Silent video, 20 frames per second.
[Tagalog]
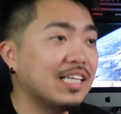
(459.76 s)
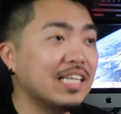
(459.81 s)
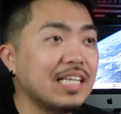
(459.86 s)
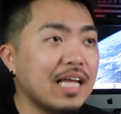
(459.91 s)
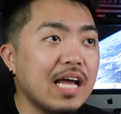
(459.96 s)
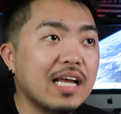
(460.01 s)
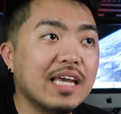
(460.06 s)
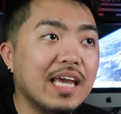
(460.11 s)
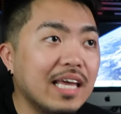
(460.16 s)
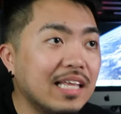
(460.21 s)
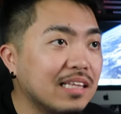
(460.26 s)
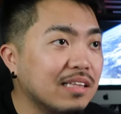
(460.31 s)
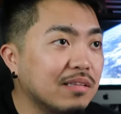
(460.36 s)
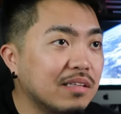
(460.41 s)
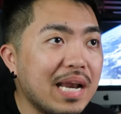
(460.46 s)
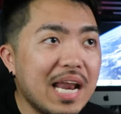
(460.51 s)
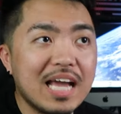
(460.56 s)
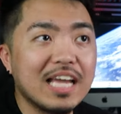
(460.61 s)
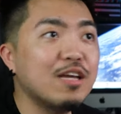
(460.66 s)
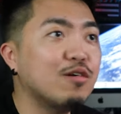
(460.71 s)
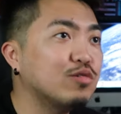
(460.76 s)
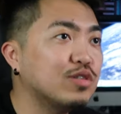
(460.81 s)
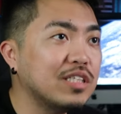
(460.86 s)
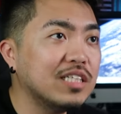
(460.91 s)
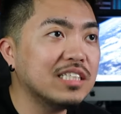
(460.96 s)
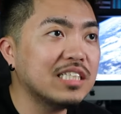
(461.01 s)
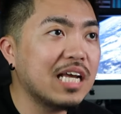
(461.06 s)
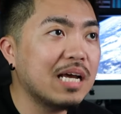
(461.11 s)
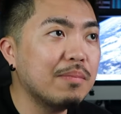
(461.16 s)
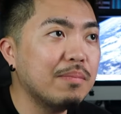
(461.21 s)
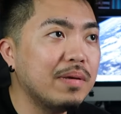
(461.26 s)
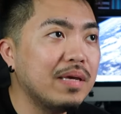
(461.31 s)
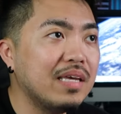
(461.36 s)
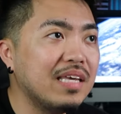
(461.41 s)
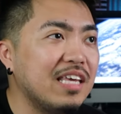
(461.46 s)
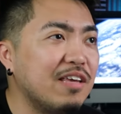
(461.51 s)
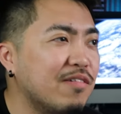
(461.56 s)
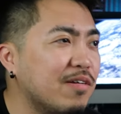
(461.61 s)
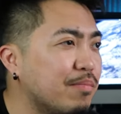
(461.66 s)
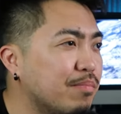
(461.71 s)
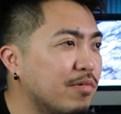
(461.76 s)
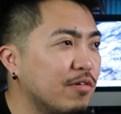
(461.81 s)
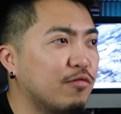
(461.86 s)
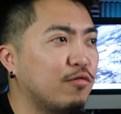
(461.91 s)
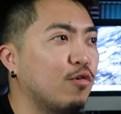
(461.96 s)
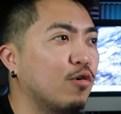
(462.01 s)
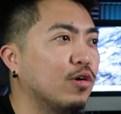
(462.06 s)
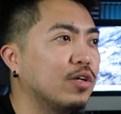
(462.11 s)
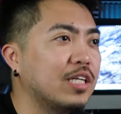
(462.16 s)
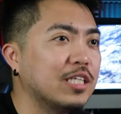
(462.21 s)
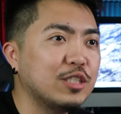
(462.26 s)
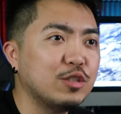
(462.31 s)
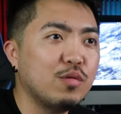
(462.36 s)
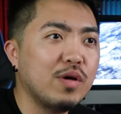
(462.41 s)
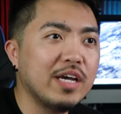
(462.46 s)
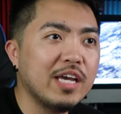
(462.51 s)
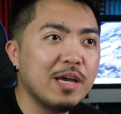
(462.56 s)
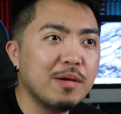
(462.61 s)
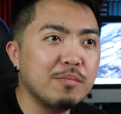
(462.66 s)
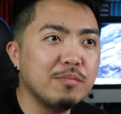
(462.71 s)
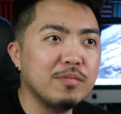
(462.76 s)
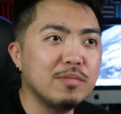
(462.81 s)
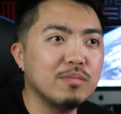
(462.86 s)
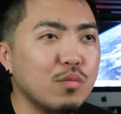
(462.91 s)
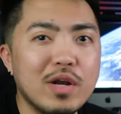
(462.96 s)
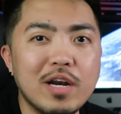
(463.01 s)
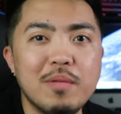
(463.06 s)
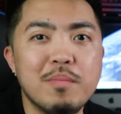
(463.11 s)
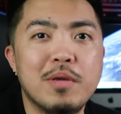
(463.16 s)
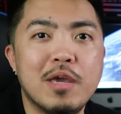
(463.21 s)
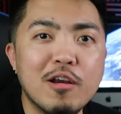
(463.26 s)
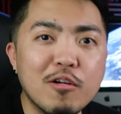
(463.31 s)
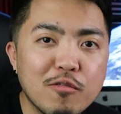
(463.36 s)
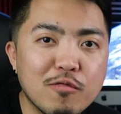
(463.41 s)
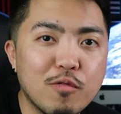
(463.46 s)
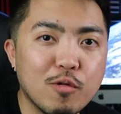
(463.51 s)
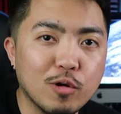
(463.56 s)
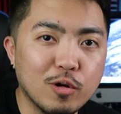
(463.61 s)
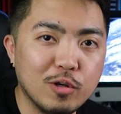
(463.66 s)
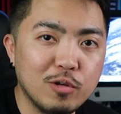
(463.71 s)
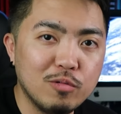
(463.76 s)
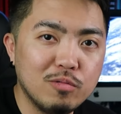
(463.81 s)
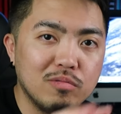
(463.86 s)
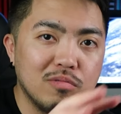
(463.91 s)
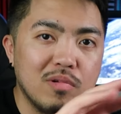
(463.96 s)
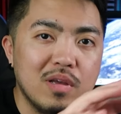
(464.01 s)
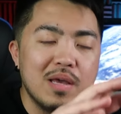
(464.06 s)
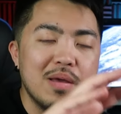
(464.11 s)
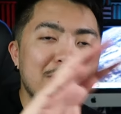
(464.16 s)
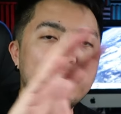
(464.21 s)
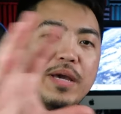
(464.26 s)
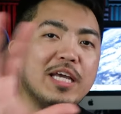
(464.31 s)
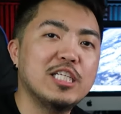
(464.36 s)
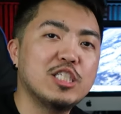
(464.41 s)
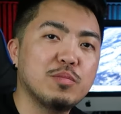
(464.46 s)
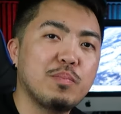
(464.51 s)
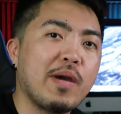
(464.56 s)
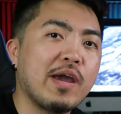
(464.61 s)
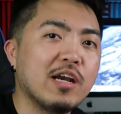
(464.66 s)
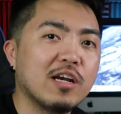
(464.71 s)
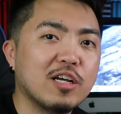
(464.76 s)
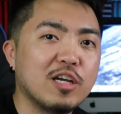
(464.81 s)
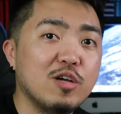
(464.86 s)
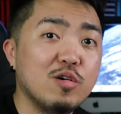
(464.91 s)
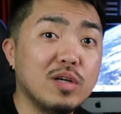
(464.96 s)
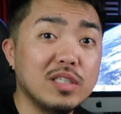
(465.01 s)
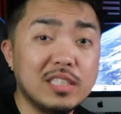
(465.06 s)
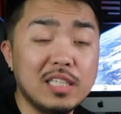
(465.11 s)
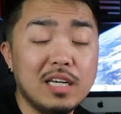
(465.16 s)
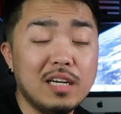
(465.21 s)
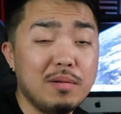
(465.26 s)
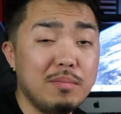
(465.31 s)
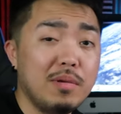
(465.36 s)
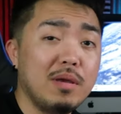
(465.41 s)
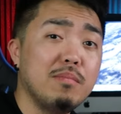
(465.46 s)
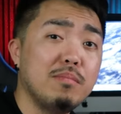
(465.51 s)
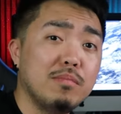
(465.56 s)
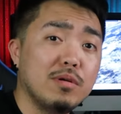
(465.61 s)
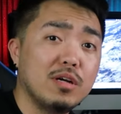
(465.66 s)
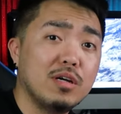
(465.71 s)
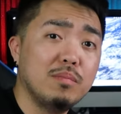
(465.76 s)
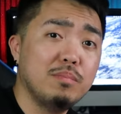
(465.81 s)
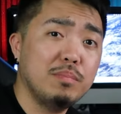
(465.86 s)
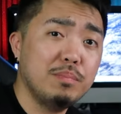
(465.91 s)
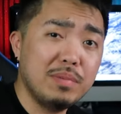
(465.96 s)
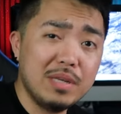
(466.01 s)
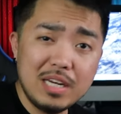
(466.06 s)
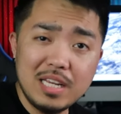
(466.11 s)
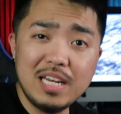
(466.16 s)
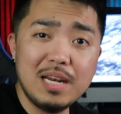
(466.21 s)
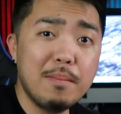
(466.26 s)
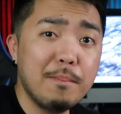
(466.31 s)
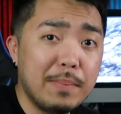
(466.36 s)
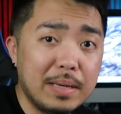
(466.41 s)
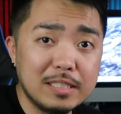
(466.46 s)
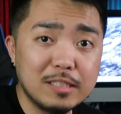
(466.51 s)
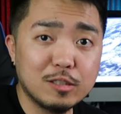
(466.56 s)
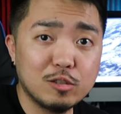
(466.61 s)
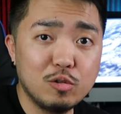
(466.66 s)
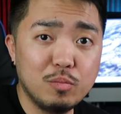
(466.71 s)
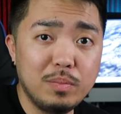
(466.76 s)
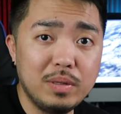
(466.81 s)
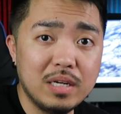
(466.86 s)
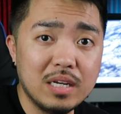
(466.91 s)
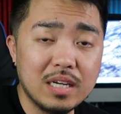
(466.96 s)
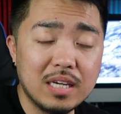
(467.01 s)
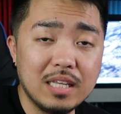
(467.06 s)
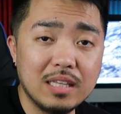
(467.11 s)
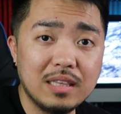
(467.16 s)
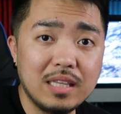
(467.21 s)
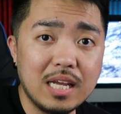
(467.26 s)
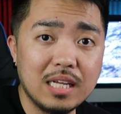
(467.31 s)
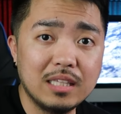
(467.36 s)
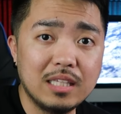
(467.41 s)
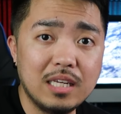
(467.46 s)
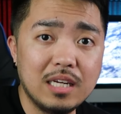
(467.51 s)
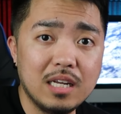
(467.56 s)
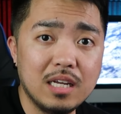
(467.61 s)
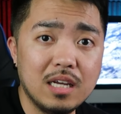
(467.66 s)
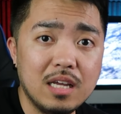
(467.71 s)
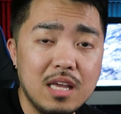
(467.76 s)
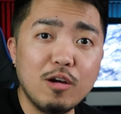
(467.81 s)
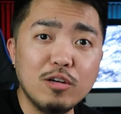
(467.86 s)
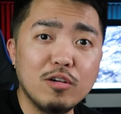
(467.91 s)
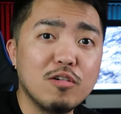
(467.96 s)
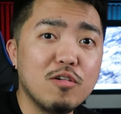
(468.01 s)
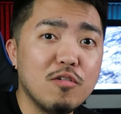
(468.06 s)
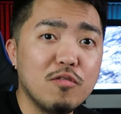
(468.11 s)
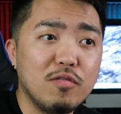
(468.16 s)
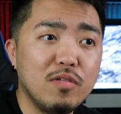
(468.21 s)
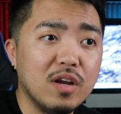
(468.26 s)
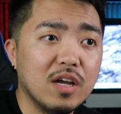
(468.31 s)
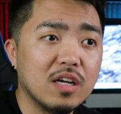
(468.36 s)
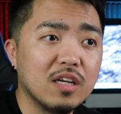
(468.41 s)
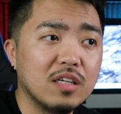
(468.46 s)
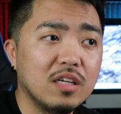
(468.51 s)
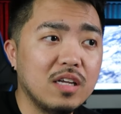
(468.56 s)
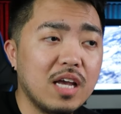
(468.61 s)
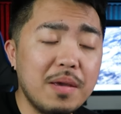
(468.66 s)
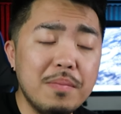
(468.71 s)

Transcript: That again, palagi ko sinasabi, even before, that's why I'm, that's what I'm here for. Yung ma-inspire kayo. Kasi remember, ilang beses ko binanggit dati na, kaya ako nag-vlog.